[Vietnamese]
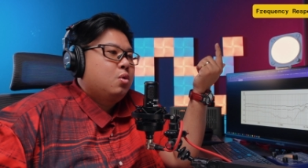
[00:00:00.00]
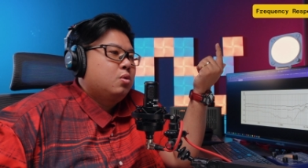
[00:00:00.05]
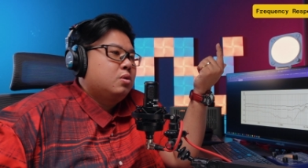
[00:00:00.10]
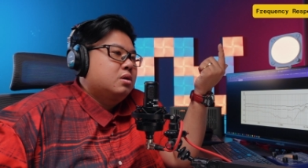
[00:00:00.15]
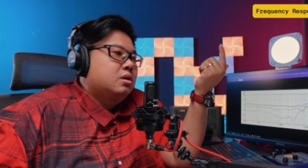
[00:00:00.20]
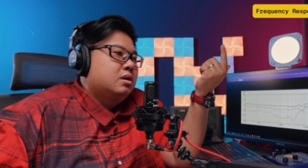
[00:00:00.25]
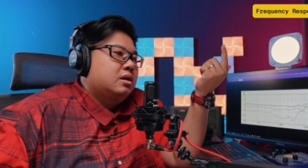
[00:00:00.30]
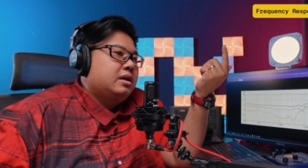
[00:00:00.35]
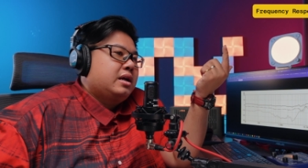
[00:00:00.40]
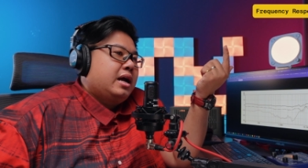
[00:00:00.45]

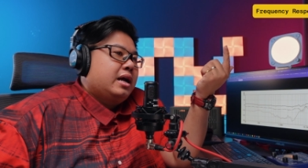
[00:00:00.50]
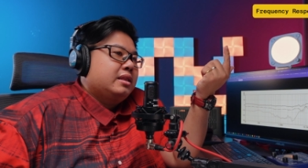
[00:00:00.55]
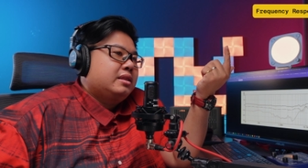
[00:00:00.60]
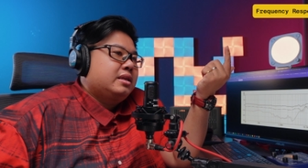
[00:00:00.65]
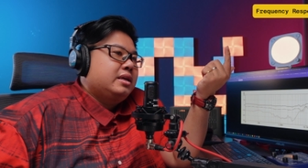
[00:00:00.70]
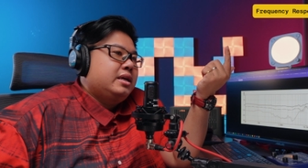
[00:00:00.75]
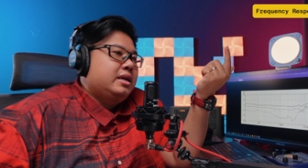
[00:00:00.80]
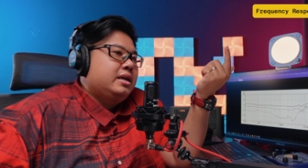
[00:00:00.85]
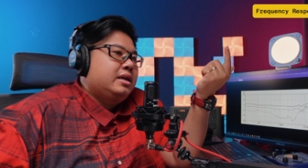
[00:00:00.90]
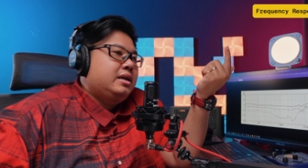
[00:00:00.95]
thu được
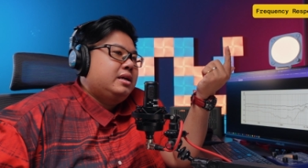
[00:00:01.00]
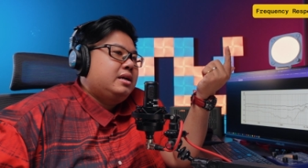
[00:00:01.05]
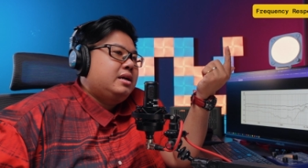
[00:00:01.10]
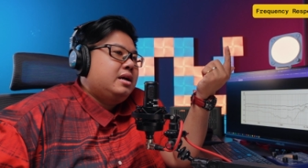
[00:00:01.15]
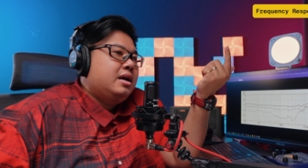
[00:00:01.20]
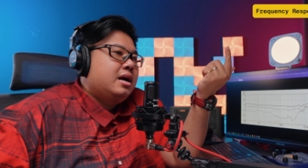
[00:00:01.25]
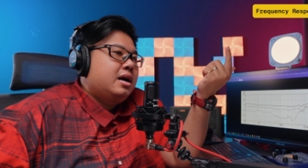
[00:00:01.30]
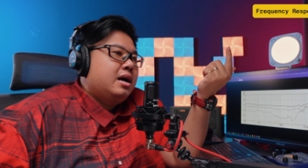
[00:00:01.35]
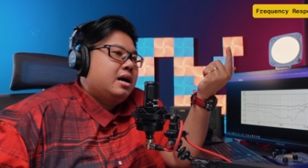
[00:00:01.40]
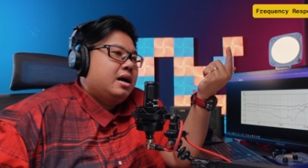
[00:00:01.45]
cả
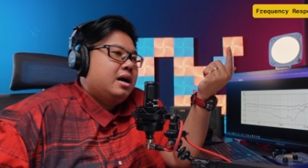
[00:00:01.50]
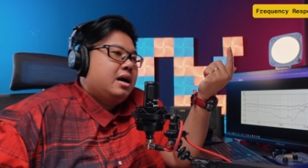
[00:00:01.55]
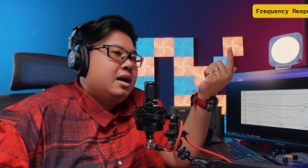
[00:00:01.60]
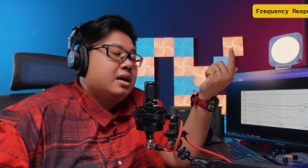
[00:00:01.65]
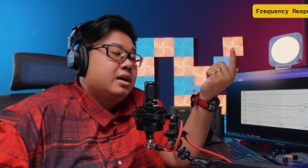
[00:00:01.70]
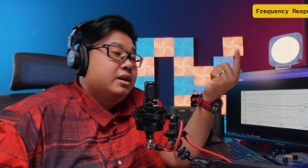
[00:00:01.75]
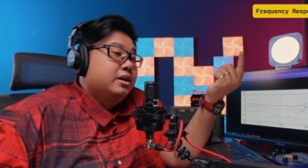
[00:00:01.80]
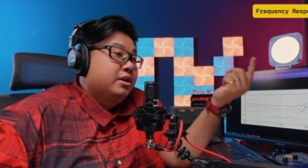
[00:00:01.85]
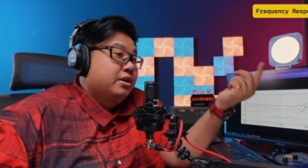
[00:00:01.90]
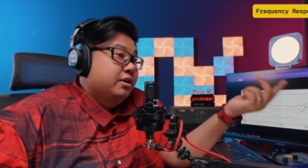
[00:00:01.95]
tiếng
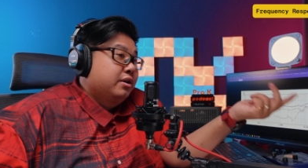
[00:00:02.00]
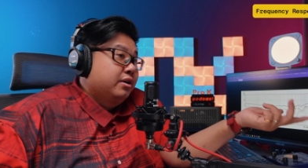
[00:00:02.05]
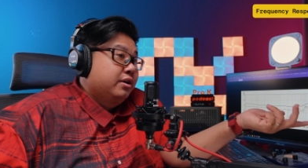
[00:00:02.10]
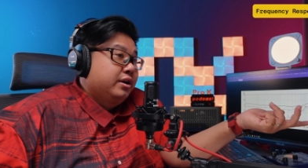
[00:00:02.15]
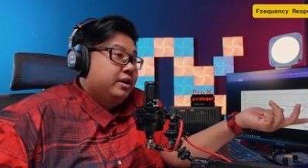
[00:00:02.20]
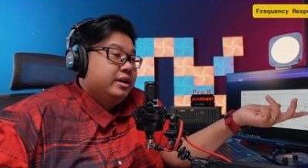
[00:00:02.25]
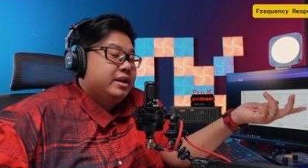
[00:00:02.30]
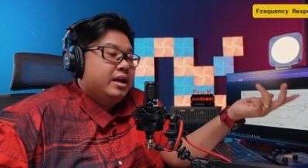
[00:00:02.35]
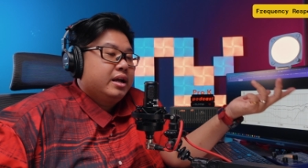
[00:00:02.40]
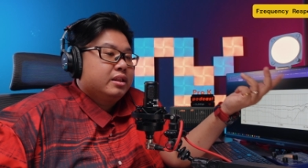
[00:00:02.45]
à,
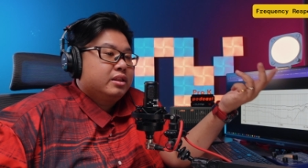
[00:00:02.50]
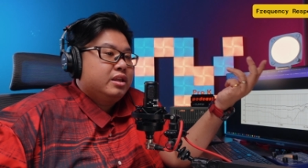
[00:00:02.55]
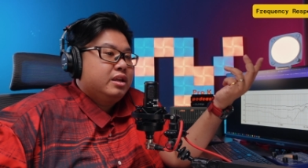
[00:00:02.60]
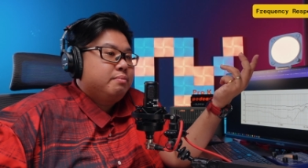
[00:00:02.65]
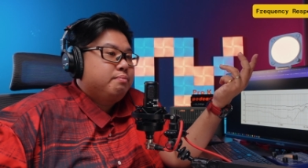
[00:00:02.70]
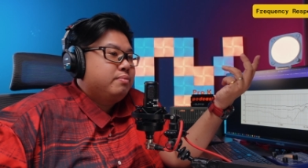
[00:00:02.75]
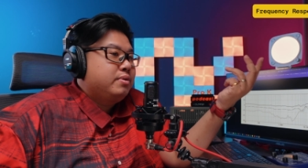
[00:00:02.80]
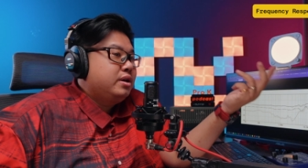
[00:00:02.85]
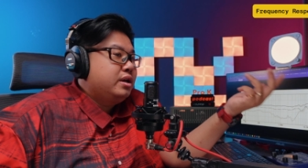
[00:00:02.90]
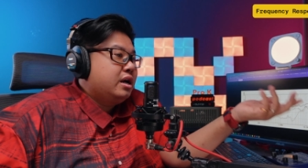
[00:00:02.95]
người nè
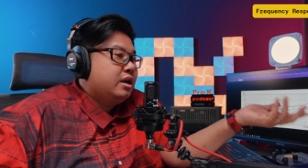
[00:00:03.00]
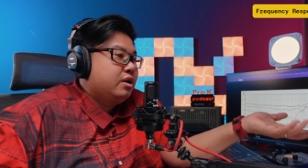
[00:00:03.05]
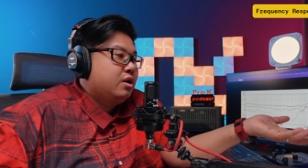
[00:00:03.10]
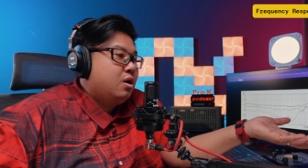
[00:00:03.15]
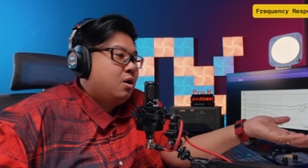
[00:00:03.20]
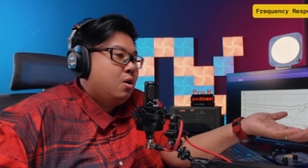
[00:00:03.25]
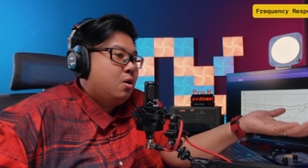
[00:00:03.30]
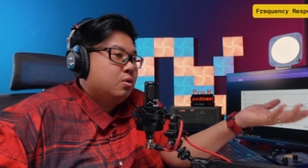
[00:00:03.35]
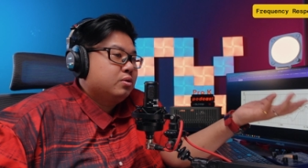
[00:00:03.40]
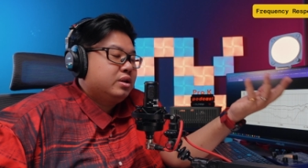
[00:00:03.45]
tiếng
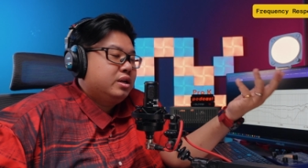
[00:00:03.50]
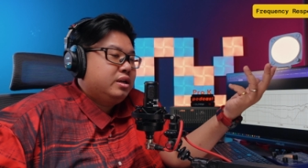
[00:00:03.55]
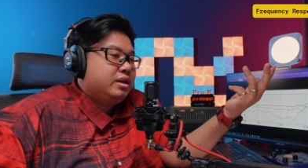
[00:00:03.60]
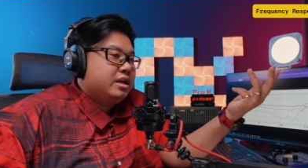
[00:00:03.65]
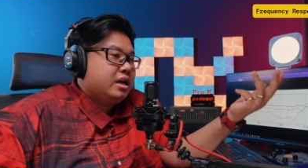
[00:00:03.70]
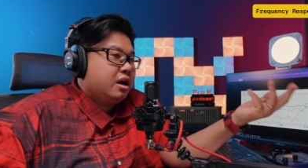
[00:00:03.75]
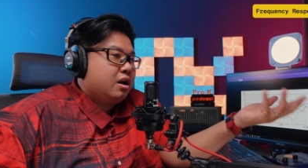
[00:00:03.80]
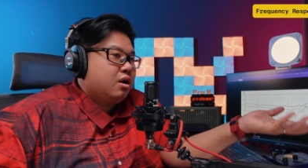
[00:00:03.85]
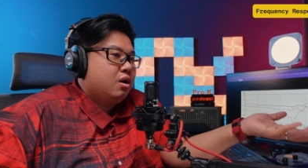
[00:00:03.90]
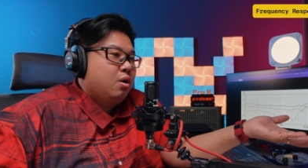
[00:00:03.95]
piano
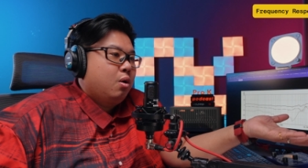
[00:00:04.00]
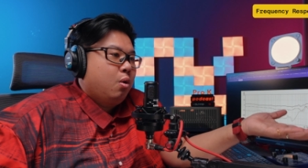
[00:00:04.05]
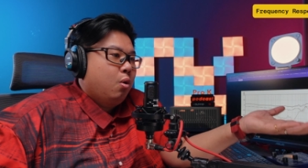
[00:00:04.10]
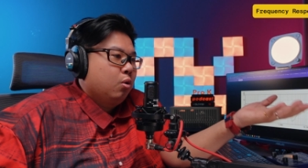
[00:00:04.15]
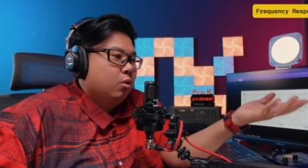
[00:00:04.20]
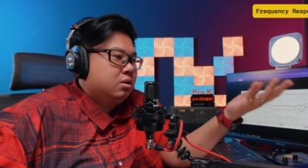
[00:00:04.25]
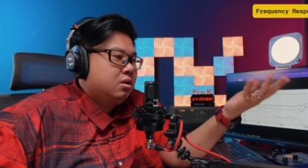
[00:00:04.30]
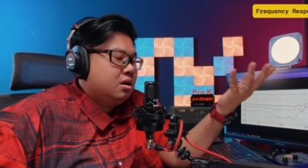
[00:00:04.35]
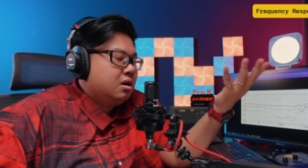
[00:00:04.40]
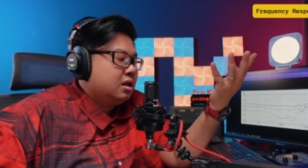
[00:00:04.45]
tiếng nhạc
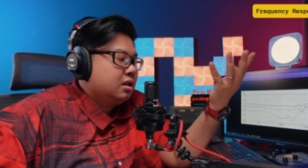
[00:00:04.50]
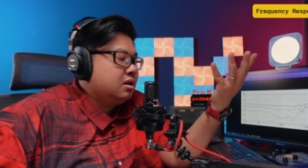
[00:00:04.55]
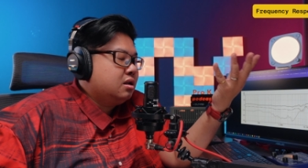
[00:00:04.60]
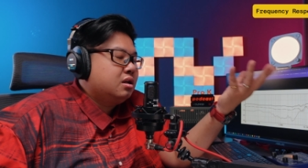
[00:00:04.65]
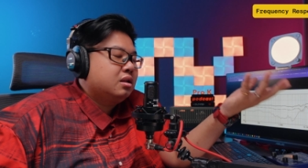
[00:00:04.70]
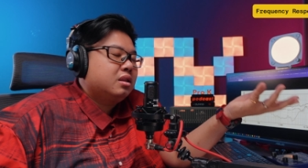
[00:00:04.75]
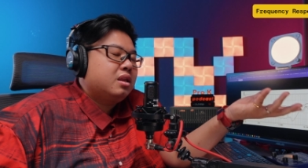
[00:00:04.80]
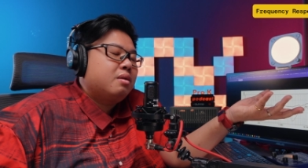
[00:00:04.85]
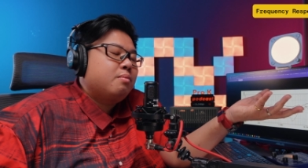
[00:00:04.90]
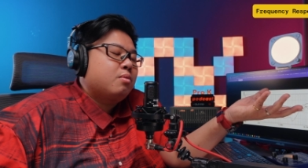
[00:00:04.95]
cụ tất cả
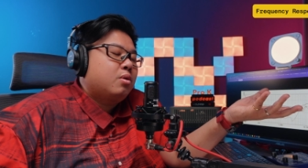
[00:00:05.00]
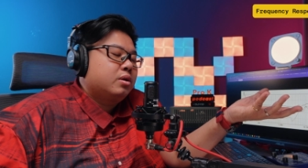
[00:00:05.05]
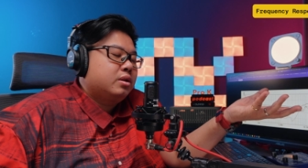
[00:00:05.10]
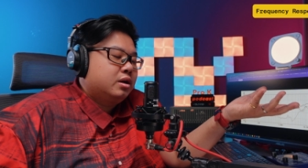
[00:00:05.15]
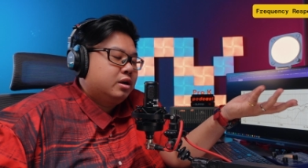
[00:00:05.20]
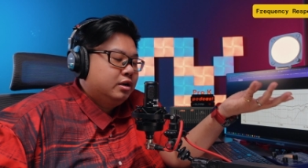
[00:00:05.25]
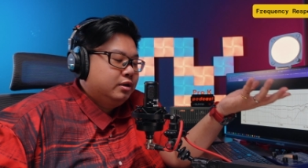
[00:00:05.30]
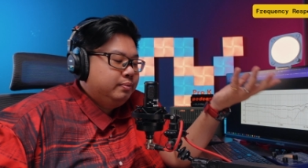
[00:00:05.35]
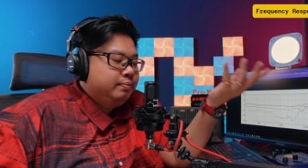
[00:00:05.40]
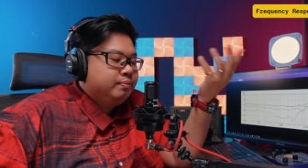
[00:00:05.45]
tiếng tiếng
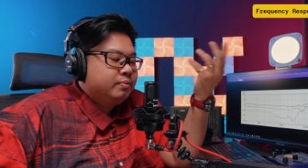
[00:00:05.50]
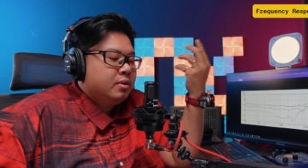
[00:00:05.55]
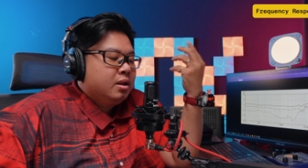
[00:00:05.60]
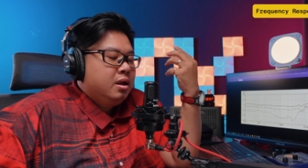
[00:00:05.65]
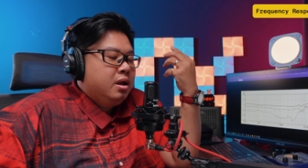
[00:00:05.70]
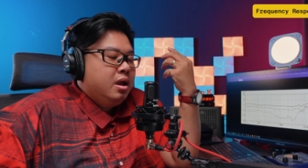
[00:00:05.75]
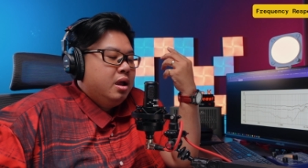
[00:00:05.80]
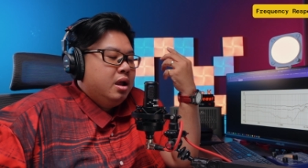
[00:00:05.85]
mọi thứ